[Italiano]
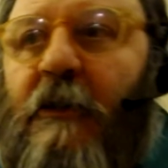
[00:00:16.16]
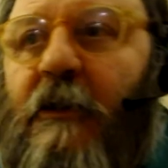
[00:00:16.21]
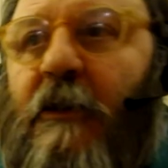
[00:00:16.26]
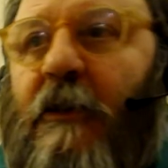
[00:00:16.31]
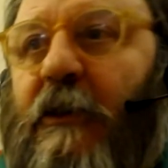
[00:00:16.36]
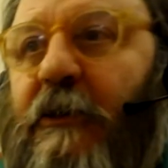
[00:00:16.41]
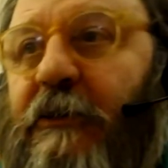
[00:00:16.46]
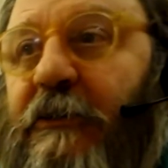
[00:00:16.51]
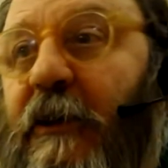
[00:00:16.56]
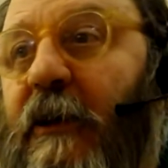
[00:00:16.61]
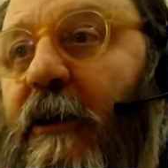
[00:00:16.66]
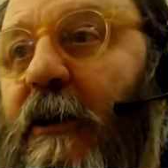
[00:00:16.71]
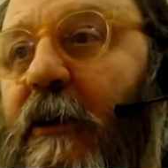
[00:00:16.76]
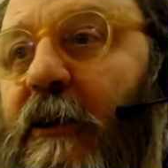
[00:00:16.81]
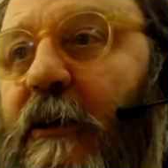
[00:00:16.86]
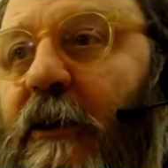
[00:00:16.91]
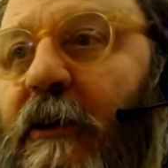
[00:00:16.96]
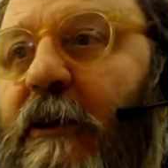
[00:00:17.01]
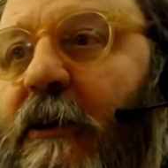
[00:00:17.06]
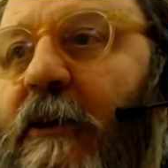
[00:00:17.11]
Ieri
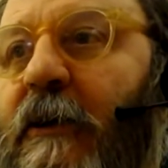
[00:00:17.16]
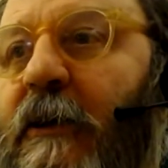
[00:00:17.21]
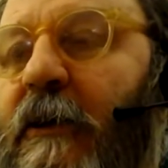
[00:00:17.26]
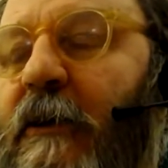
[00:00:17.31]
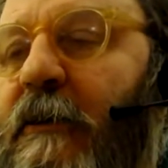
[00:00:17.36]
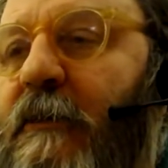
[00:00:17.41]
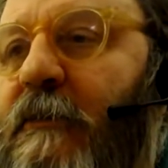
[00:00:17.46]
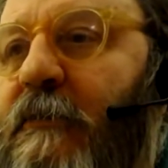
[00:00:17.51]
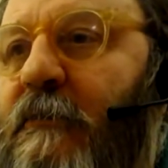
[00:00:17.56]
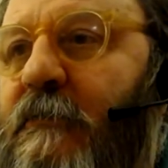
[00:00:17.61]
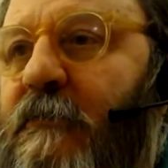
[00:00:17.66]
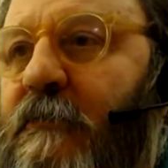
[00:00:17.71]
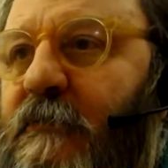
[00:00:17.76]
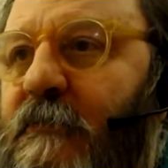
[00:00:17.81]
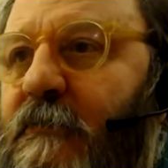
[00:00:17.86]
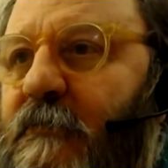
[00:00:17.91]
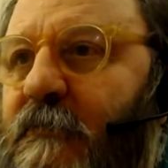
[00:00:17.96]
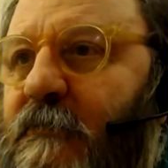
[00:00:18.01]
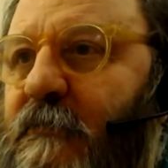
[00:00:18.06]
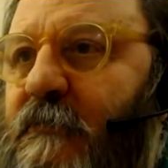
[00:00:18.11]
era
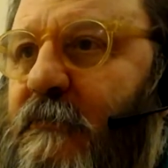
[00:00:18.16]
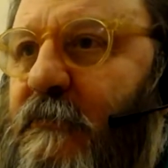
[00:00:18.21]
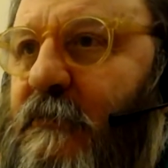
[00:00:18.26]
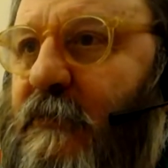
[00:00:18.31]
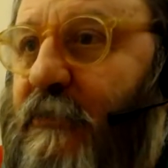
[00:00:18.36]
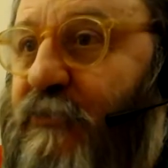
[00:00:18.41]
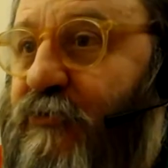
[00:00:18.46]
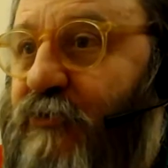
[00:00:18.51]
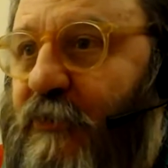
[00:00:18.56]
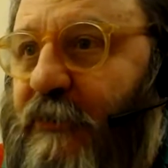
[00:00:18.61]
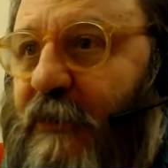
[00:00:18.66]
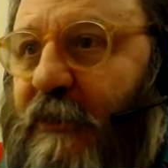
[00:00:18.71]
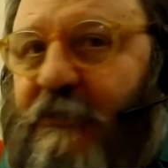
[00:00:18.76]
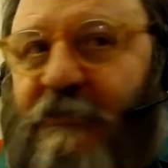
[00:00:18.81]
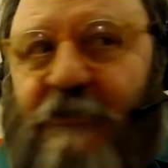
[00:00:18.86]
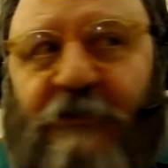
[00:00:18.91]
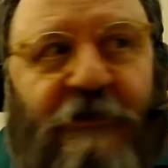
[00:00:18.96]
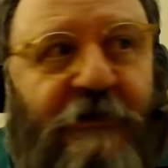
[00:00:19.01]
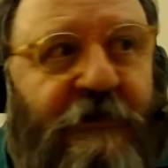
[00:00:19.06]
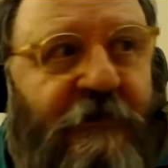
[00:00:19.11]
la
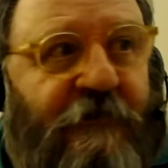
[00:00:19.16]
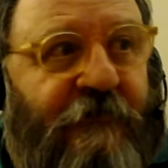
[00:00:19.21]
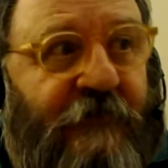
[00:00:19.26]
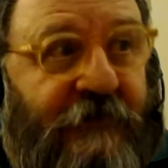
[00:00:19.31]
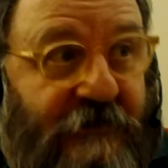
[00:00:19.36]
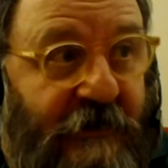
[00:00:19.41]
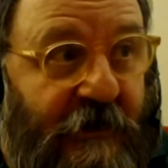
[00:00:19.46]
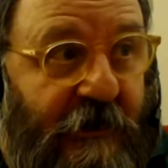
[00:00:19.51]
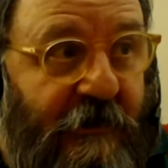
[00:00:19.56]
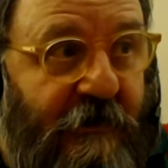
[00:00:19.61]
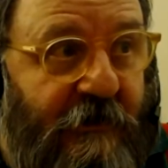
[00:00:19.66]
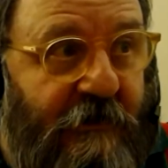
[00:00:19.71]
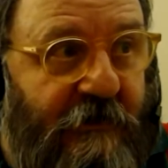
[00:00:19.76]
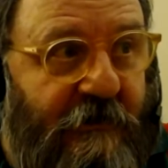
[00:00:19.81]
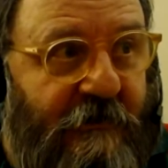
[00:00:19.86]
giornata di Vesak.